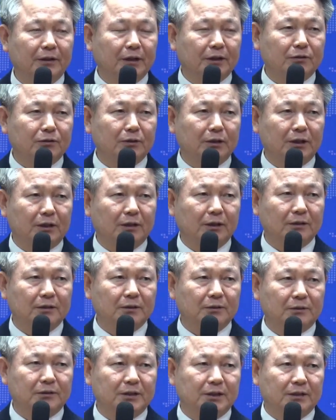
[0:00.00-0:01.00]

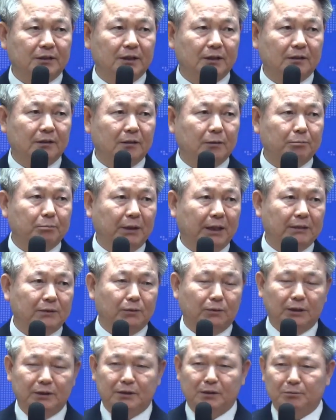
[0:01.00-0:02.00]
예수님께서 제자들을
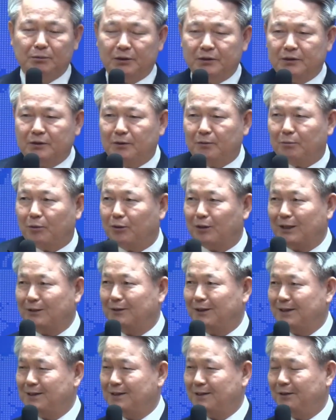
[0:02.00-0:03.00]
파송하시면서 뭐라
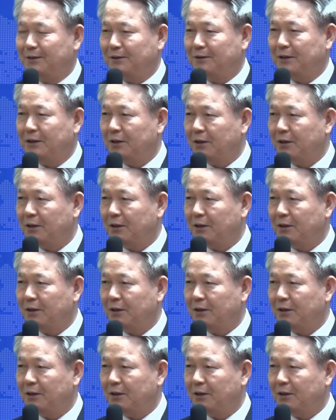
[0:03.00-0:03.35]
그랬어요?